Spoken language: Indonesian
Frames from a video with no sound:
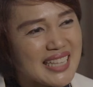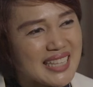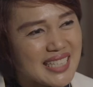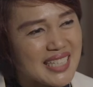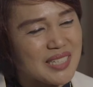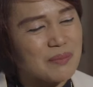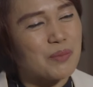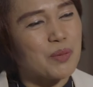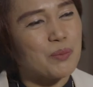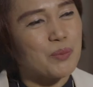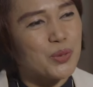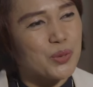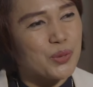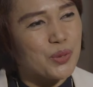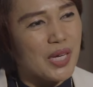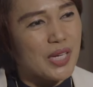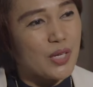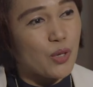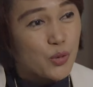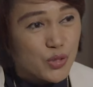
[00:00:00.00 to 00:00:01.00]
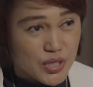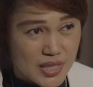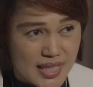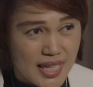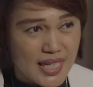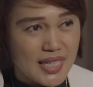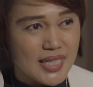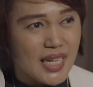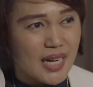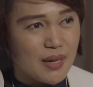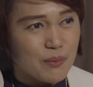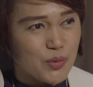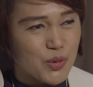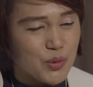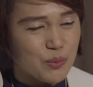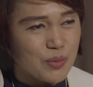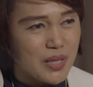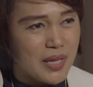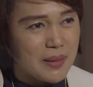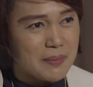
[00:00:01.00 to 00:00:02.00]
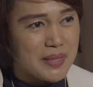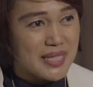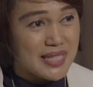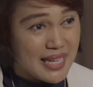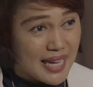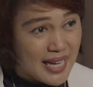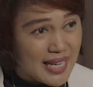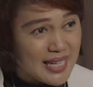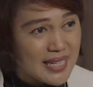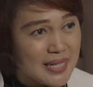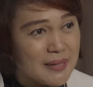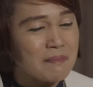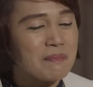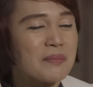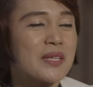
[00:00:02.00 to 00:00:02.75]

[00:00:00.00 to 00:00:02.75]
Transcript: atlet membutuhkan oksigen dalam jumlah besar